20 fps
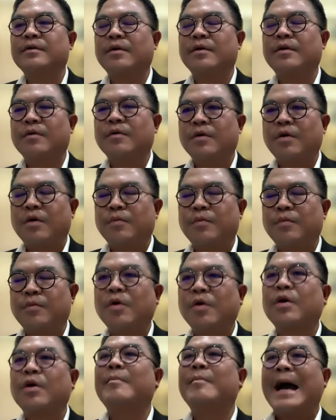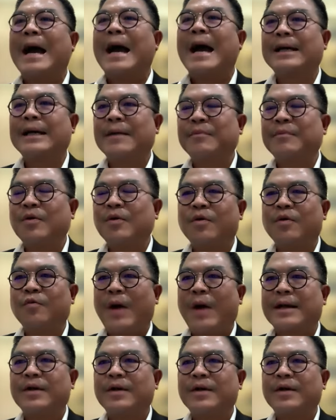โรคโรคพวกโรคระบาดนะครับโรค
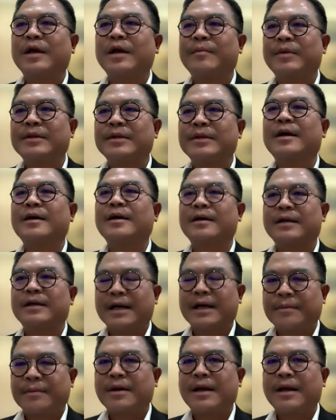โรคเยอะนะครับ ก็